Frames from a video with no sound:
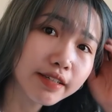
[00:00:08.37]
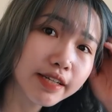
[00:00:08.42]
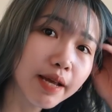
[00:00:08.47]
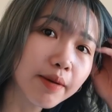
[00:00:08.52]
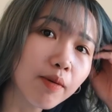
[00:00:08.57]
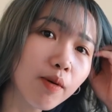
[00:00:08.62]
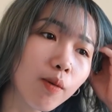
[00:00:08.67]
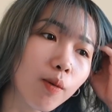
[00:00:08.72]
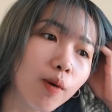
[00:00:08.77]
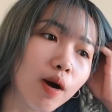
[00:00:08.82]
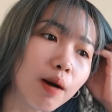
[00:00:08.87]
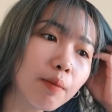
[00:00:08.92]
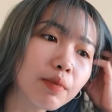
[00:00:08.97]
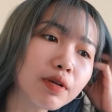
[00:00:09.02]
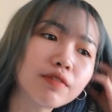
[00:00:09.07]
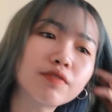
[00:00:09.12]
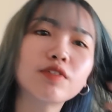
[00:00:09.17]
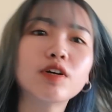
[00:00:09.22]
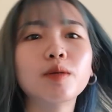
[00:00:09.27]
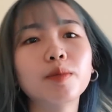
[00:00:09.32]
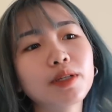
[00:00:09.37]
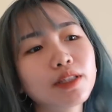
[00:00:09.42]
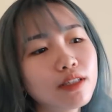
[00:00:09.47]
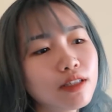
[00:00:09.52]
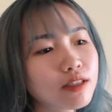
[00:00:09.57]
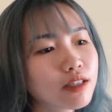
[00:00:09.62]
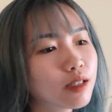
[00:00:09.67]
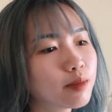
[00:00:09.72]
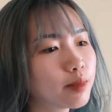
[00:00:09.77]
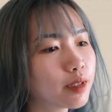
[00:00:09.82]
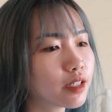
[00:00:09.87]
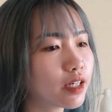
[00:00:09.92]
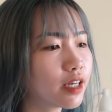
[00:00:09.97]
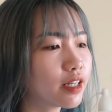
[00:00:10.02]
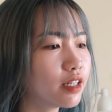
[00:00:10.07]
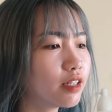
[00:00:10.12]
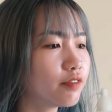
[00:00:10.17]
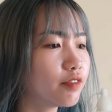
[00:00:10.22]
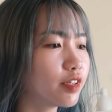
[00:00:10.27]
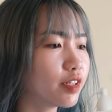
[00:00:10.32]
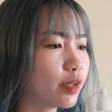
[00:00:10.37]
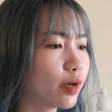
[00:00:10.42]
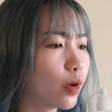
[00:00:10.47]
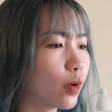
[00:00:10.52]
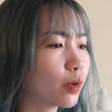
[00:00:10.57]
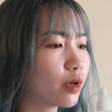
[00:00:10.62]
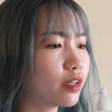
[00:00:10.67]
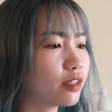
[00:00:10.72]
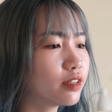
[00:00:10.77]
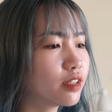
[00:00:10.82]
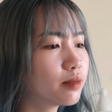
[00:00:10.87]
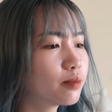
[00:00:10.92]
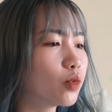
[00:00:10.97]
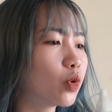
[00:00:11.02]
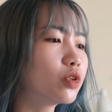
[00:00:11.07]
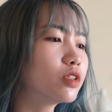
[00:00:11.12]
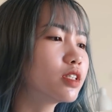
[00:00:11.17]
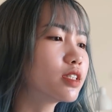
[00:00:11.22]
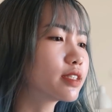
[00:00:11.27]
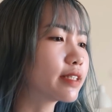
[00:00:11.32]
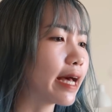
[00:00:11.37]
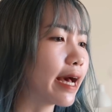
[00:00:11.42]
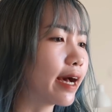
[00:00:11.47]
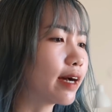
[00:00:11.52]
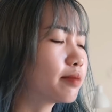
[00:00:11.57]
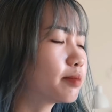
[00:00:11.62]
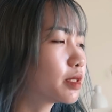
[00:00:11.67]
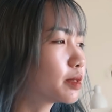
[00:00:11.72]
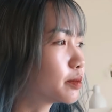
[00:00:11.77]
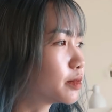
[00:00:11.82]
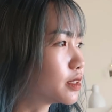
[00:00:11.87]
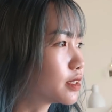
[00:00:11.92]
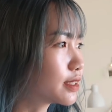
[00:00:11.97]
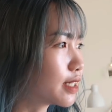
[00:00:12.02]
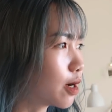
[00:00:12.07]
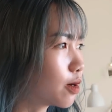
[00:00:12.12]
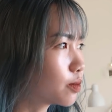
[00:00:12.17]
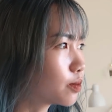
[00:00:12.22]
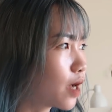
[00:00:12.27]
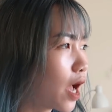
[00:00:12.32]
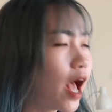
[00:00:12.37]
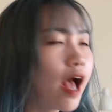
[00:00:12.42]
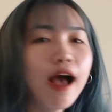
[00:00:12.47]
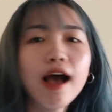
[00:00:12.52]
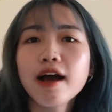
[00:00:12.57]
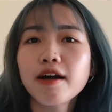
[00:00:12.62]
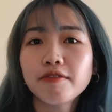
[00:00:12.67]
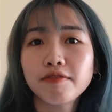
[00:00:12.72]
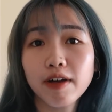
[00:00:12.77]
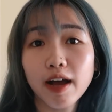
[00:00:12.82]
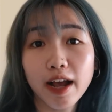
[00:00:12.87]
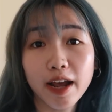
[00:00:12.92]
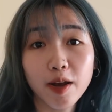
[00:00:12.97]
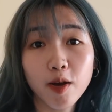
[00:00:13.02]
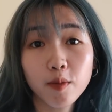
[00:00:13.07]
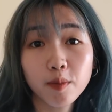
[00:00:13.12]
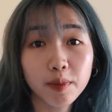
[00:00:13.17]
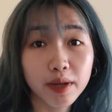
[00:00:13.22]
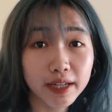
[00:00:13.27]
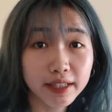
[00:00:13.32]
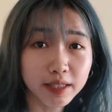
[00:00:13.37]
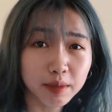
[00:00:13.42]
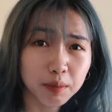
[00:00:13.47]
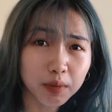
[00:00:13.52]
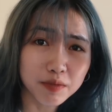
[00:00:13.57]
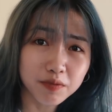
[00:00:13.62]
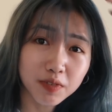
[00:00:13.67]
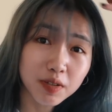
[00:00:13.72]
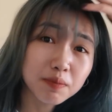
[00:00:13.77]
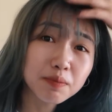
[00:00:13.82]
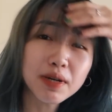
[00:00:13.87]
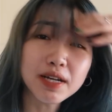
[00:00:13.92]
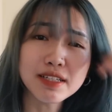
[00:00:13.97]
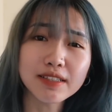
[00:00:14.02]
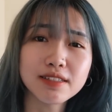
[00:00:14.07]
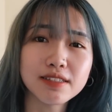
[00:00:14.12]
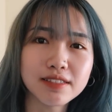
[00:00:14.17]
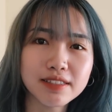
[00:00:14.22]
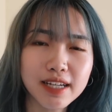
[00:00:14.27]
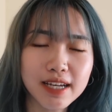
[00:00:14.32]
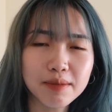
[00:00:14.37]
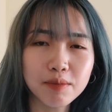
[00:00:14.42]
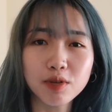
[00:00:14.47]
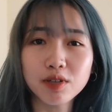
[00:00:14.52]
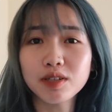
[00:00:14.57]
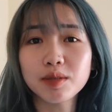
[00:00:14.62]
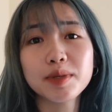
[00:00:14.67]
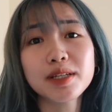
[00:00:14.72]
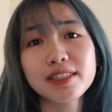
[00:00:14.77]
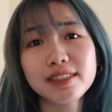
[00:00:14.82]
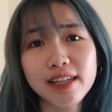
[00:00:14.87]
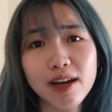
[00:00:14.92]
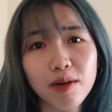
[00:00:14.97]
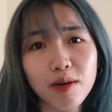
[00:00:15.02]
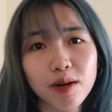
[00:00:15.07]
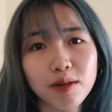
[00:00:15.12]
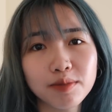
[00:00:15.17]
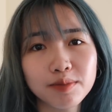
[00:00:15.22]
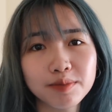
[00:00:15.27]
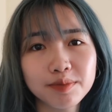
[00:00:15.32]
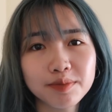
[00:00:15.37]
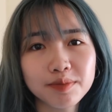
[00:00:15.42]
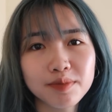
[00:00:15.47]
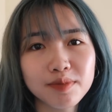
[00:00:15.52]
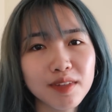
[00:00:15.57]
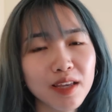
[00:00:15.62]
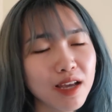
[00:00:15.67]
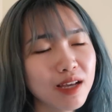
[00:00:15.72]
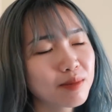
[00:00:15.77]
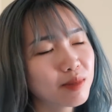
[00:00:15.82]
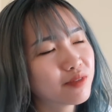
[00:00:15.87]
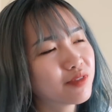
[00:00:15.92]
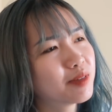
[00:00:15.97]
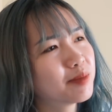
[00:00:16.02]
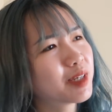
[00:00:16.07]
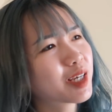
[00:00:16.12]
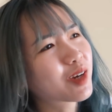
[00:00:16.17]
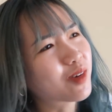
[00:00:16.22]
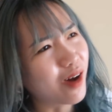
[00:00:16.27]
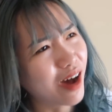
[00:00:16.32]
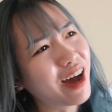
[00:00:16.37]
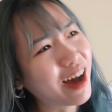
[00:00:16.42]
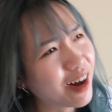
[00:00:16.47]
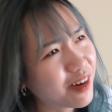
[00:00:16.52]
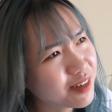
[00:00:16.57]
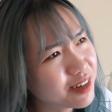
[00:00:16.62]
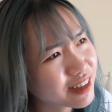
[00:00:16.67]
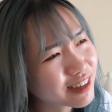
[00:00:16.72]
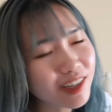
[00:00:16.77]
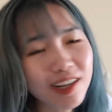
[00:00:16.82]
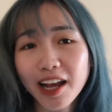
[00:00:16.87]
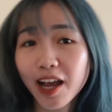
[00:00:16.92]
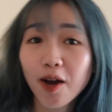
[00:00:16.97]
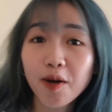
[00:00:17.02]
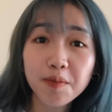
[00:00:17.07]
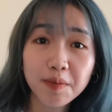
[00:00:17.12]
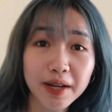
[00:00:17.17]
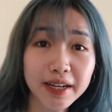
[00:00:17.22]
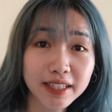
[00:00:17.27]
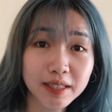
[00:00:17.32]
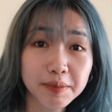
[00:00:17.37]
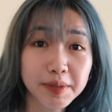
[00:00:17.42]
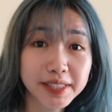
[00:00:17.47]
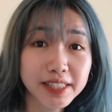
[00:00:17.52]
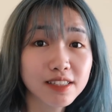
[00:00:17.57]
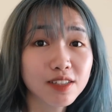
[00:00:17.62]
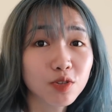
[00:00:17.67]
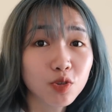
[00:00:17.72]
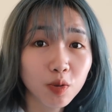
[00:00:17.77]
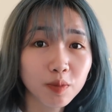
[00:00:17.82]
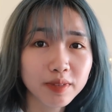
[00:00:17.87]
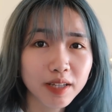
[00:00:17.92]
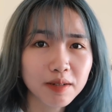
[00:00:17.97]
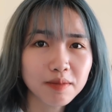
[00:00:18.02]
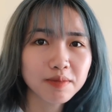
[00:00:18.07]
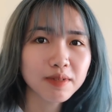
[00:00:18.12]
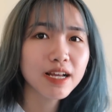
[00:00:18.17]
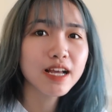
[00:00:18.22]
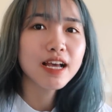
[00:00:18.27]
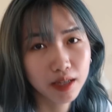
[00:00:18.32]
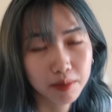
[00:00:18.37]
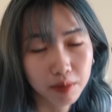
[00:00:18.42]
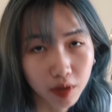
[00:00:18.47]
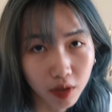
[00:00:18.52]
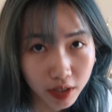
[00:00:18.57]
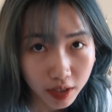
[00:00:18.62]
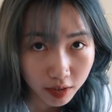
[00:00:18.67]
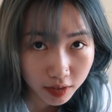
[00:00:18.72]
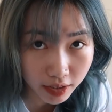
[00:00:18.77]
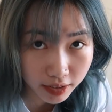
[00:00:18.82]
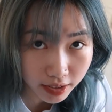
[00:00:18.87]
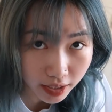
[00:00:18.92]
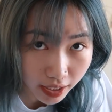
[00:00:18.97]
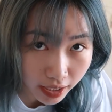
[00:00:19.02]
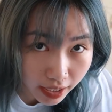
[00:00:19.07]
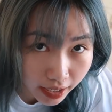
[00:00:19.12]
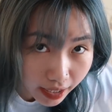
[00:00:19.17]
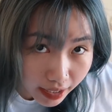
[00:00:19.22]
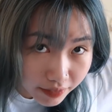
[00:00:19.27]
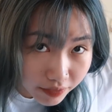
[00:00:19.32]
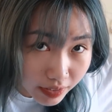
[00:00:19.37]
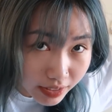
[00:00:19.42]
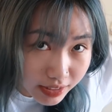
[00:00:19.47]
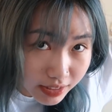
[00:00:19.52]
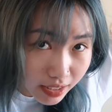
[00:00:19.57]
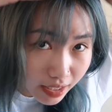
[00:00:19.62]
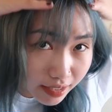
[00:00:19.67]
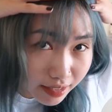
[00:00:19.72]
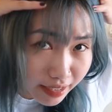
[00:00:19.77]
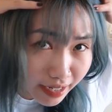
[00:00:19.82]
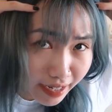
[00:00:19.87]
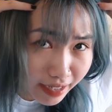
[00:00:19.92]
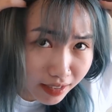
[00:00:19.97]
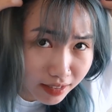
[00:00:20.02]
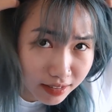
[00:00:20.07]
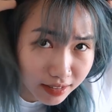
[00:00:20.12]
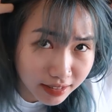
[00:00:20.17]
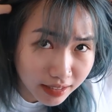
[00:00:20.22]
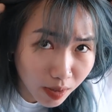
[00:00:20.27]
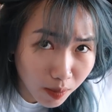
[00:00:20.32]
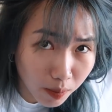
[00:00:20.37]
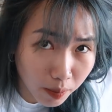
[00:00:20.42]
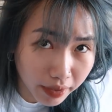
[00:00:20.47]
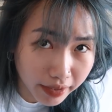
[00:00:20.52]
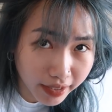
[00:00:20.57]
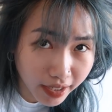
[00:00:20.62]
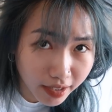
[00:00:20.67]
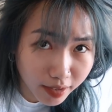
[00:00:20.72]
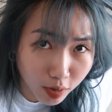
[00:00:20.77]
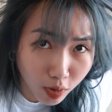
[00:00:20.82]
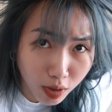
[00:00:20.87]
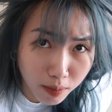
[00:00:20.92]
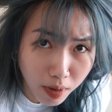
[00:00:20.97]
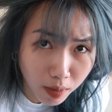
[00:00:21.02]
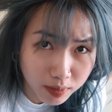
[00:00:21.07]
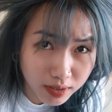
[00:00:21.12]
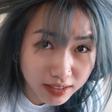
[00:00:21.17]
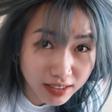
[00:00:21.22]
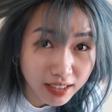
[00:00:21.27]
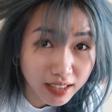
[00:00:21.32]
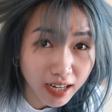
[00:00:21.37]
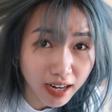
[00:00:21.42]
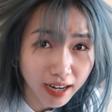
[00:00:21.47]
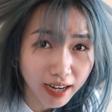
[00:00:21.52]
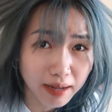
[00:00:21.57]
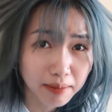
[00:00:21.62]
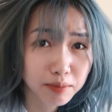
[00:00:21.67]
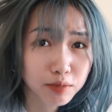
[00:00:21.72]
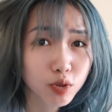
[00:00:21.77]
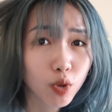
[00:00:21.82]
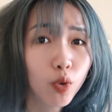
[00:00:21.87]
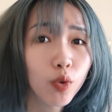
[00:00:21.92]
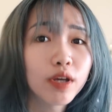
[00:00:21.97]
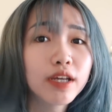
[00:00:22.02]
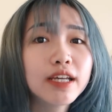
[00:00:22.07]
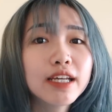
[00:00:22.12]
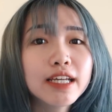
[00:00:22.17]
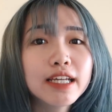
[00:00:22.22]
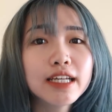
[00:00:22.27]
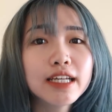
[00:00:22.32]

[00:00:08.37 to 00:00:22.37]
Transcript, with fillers: Đêm hôm qua mình vừa mới thức để mình edit video đến tận 4 giờ sáng mình mới xong Và ngày hôm nay thì mình vẫn 7 giờ dậy, mọi người biết sao không? Bởi vì mình quá háo hức, ngày hôm nay mình sẽ được nhuộm tóc Mọi người có thể thấy là cái phần chân đen tóc mình ấy, nó đã bọc ra rất là lắm rồi